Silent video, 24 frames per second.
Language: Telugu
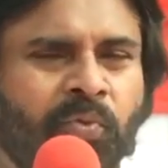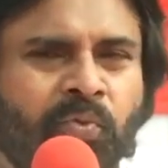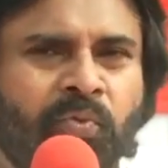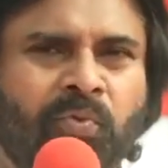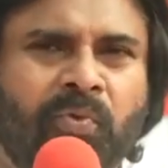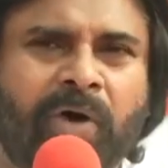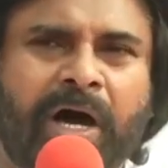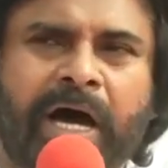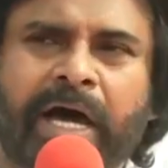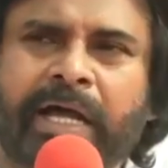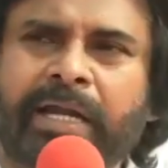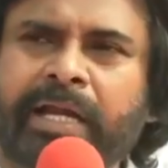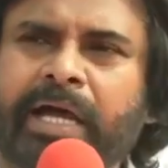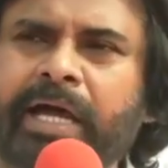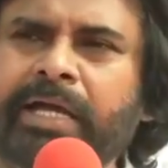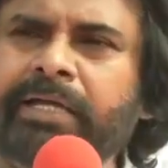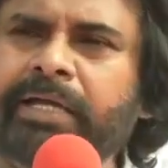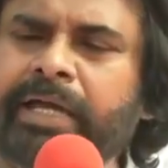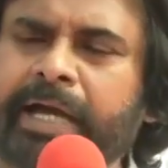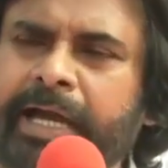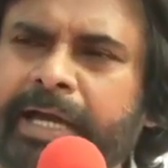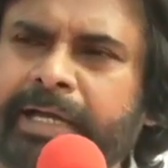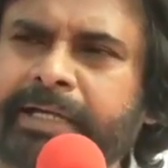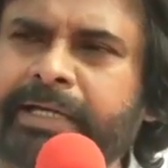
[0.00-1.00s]
వారాహి
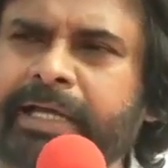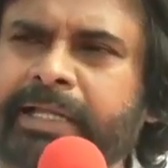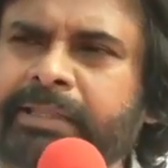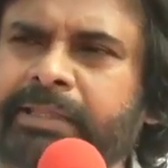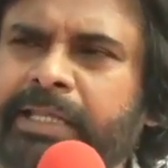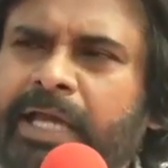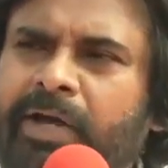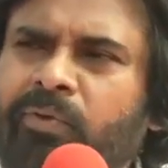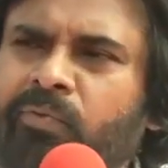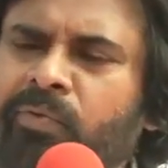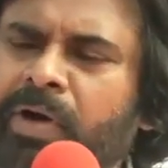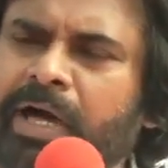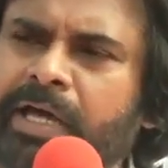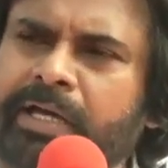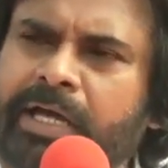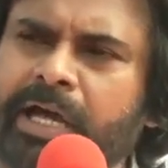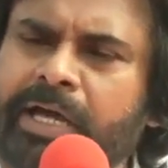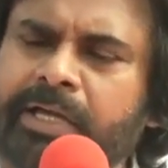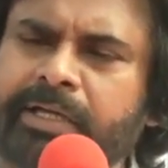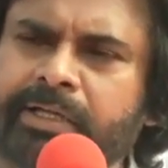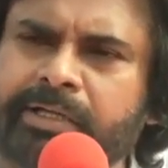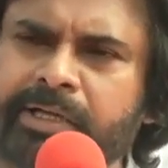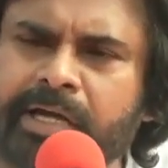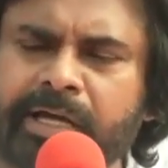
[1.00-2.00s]
హైట్ ఎంత
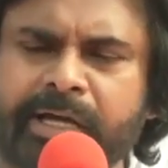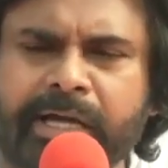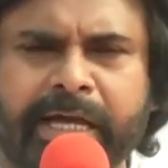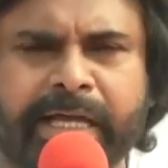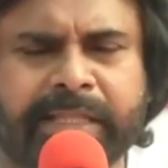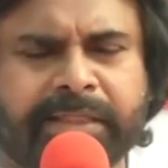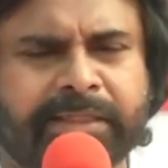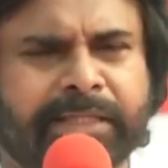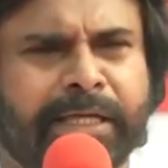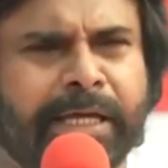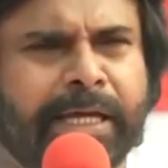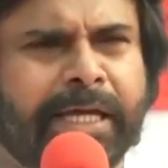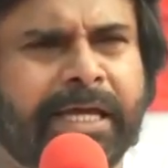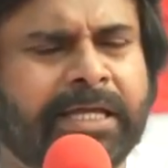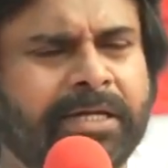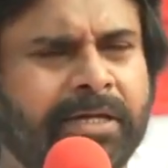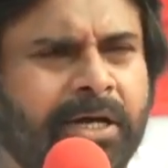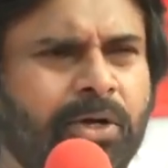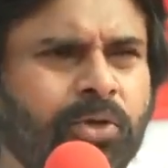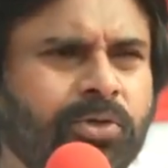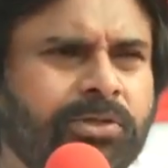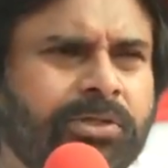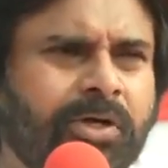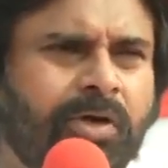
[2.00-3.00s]
వారాహి రంగ్ ఎంత అని
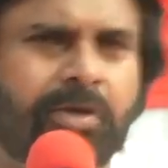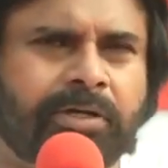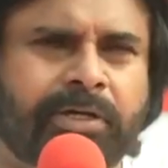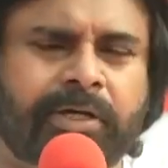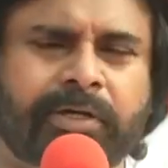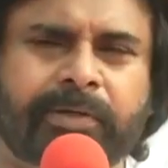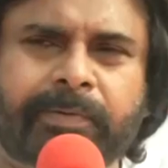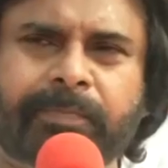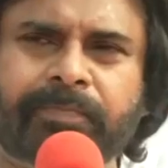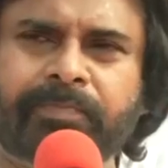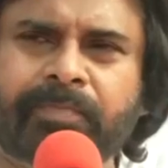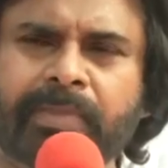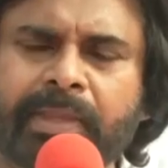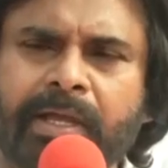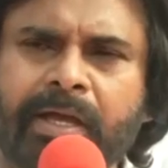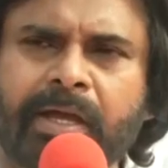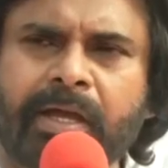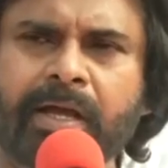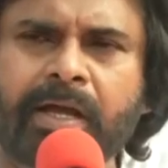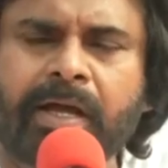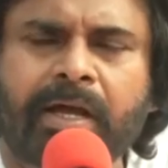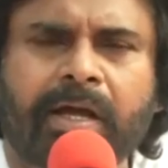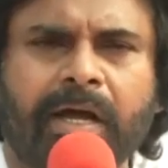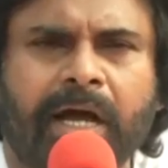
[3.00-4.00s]
అడుగుతూ ఉన్నారు
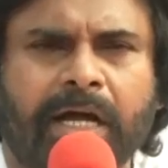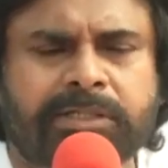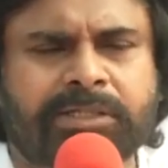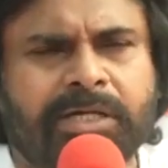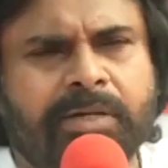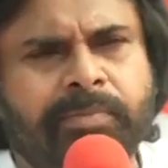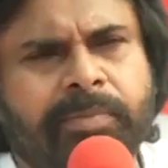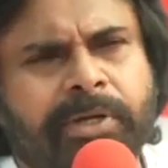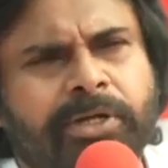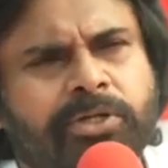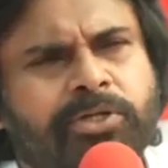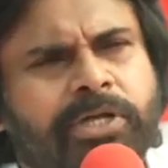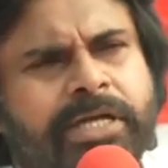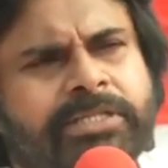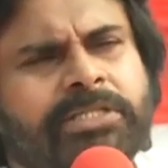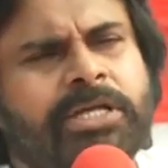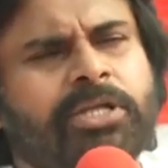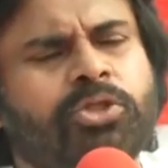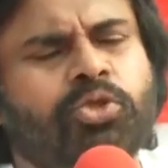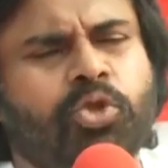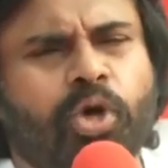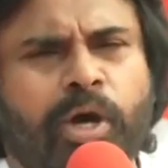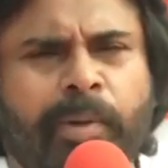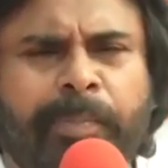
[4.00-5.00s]
అసలు మీరు చేసే
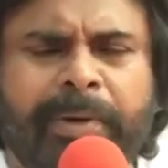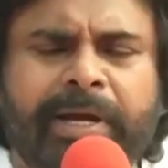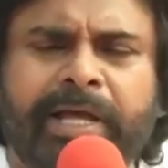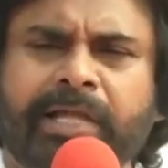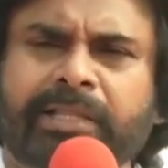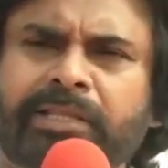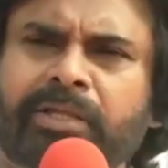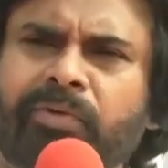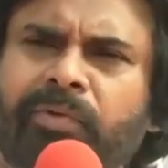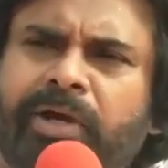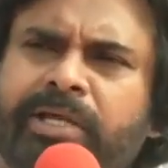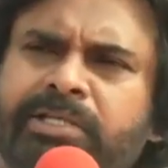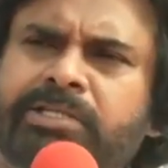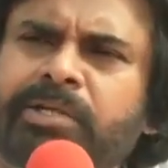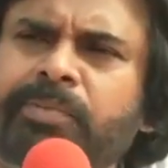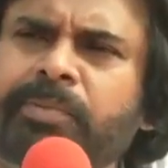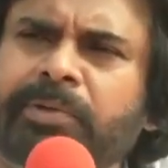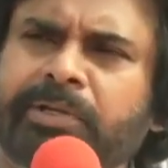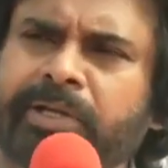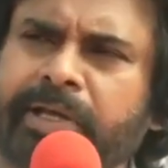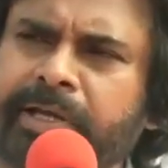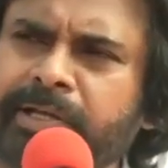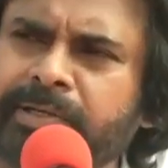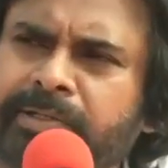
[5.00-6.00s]
దోపిడీ ఎంత
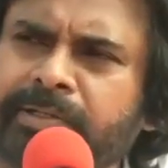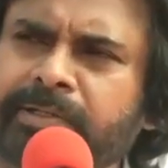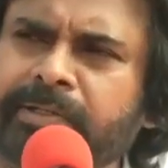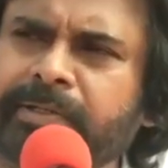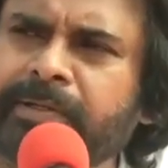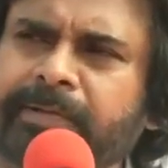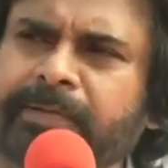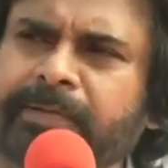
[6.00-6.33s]
వైసీపీ నాయకులు